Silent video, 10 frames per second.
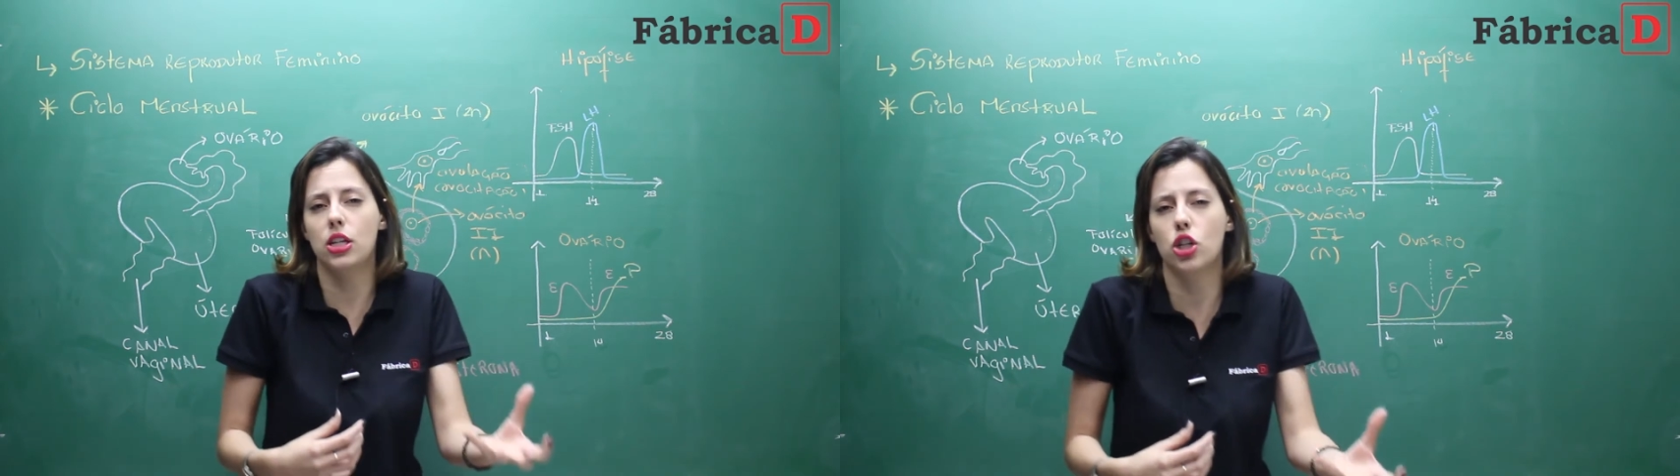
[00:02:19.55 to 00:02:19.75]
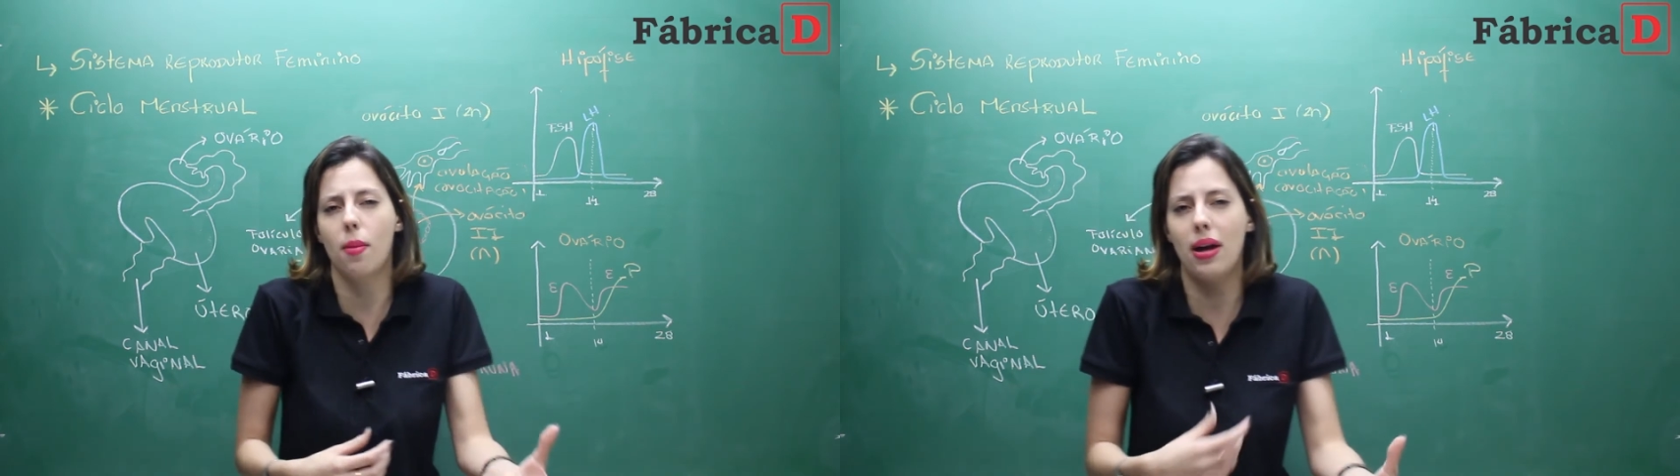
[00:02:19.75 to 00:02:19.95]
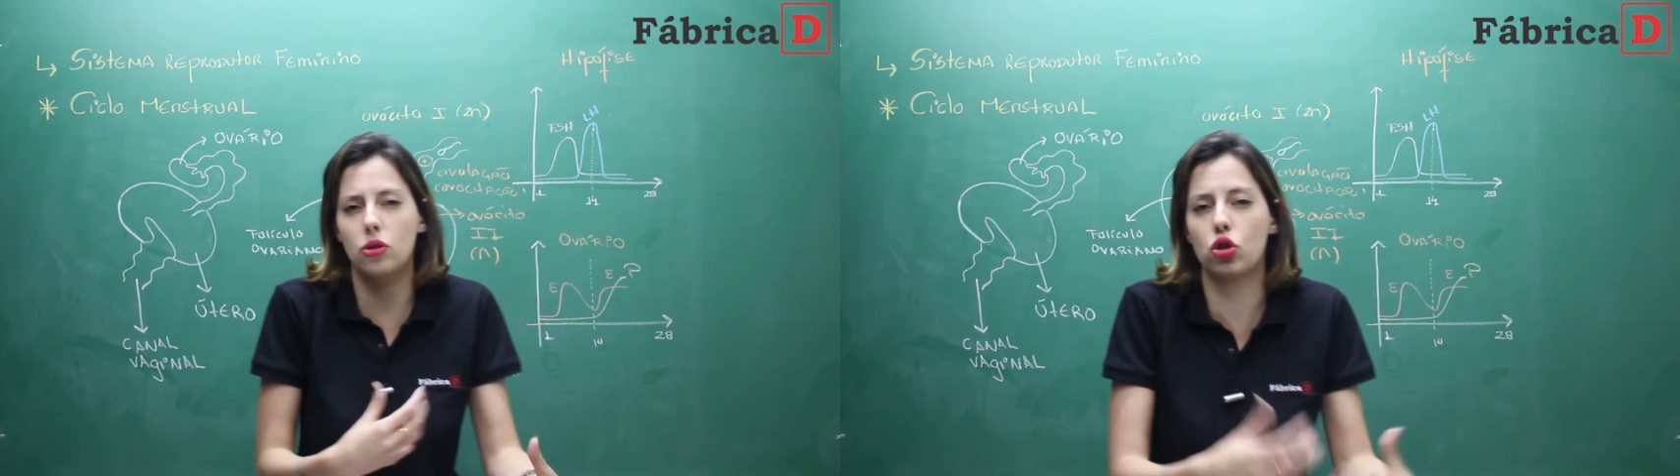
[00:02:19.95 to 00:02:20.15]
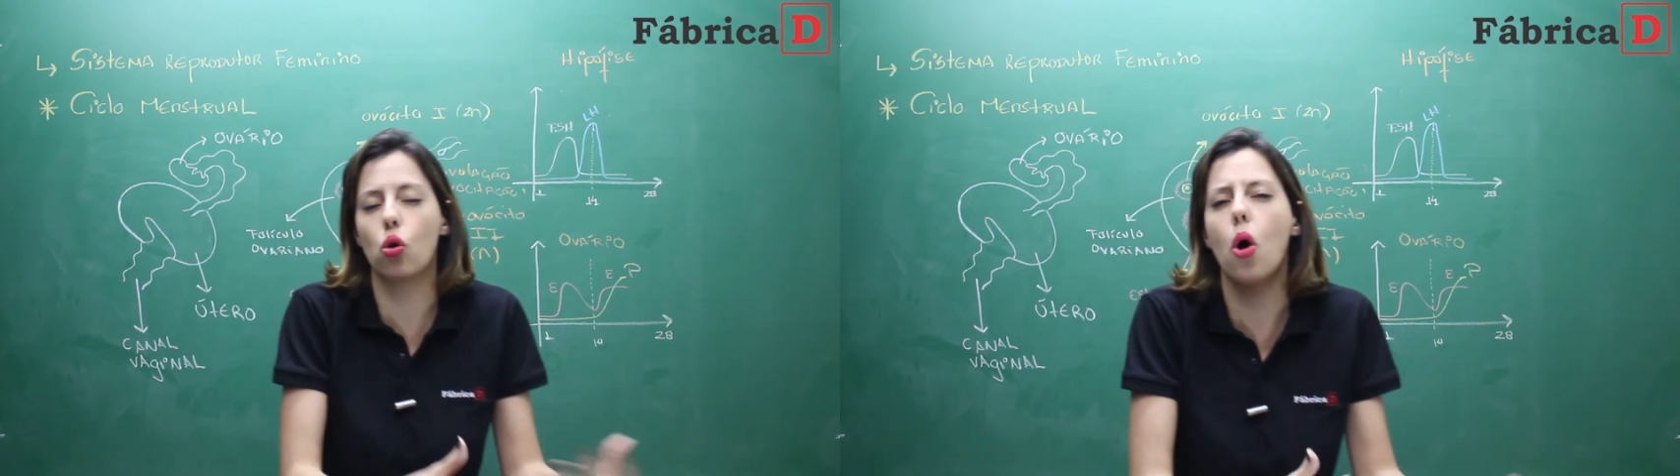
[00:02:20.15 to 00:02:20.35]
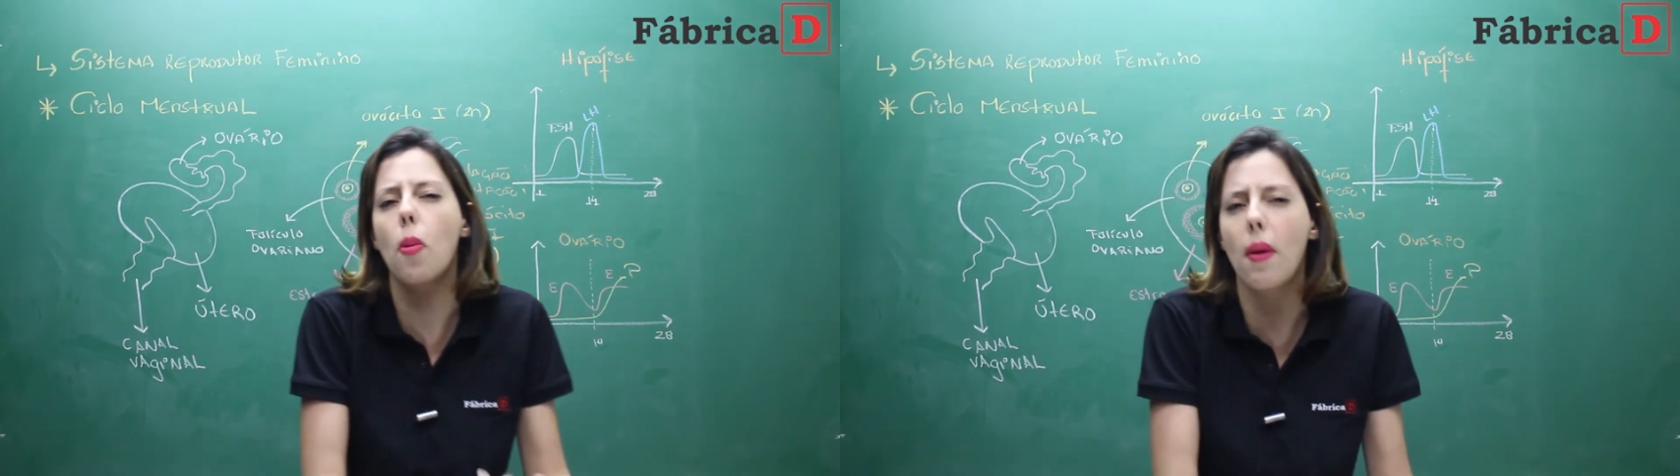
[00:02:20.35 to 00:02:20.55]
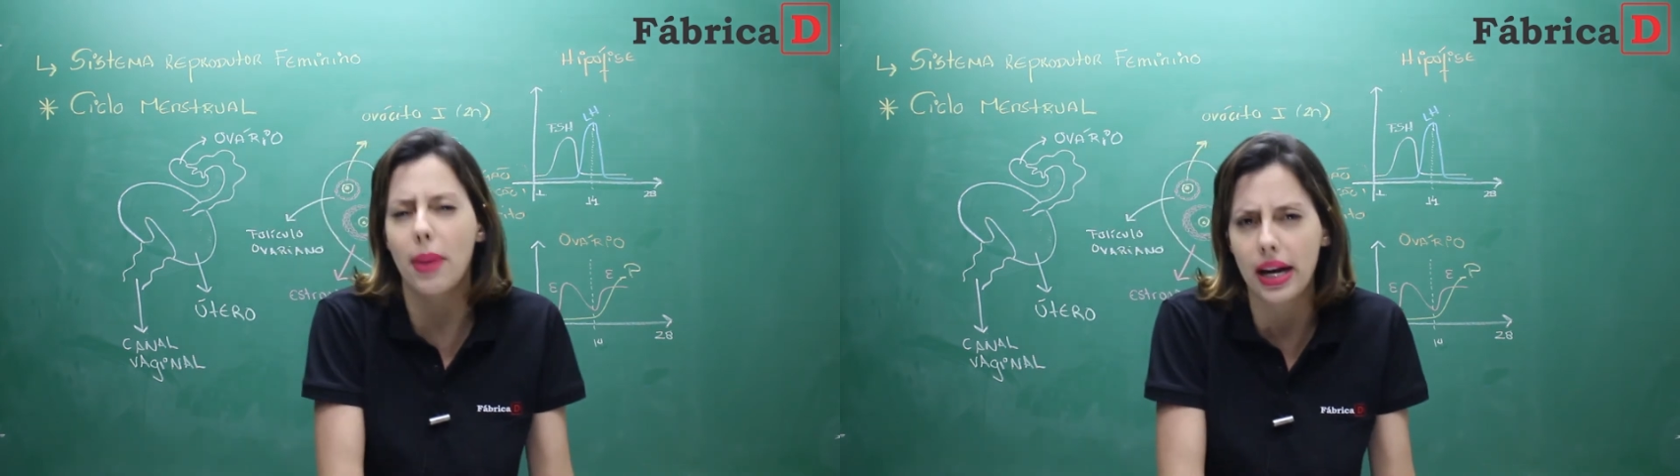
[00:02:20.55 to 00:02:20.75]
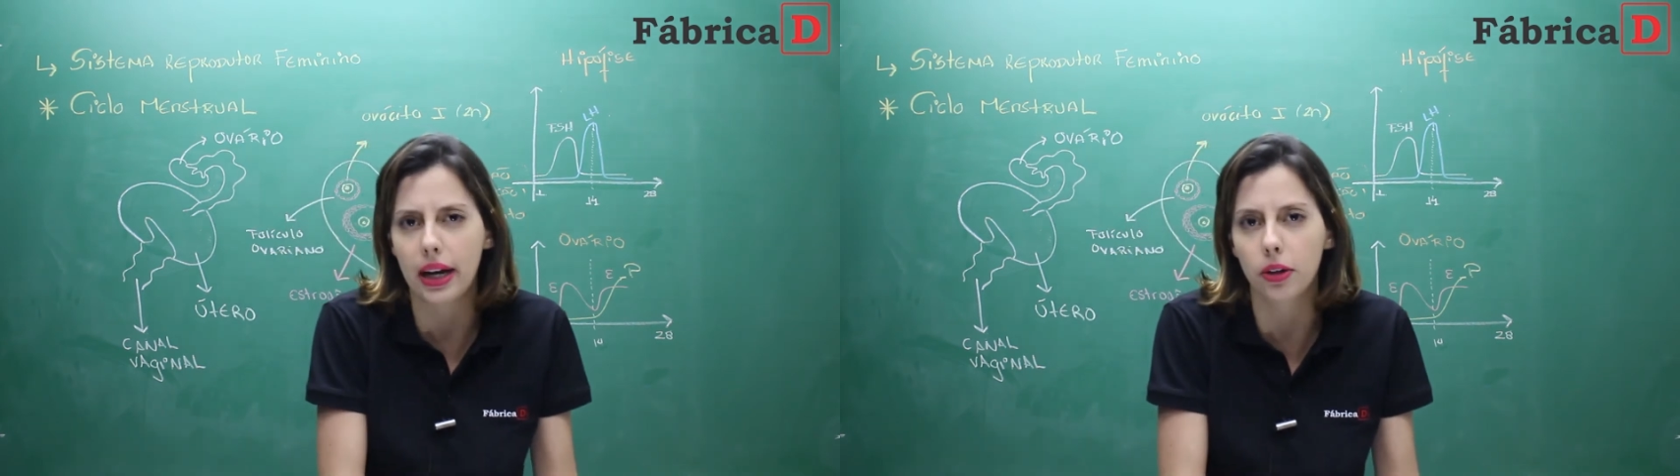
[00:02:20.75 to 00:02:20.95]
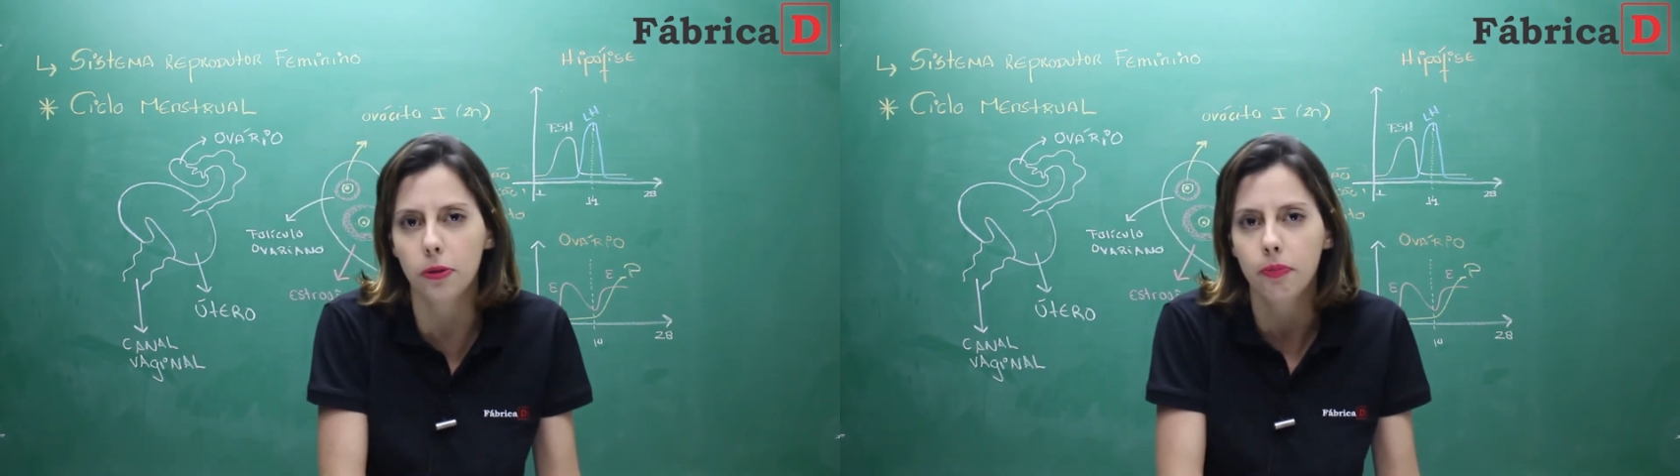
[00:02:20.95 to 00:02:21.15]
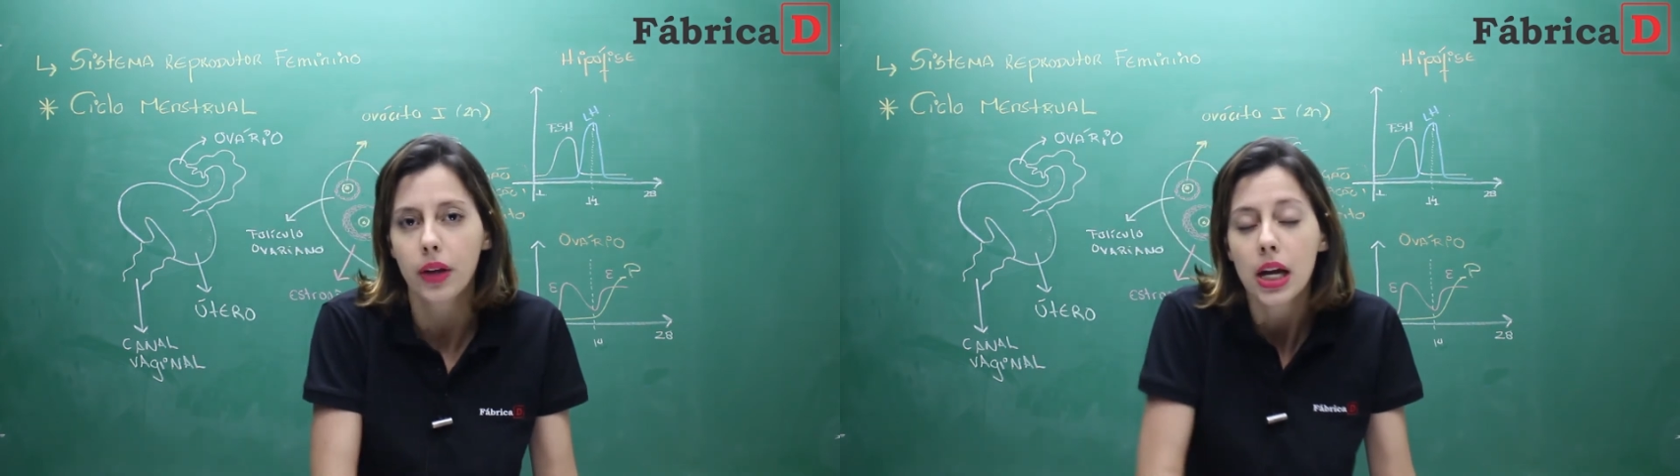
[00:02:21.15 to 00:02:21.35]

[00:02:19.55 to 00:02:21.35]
chamado de corpo amarelo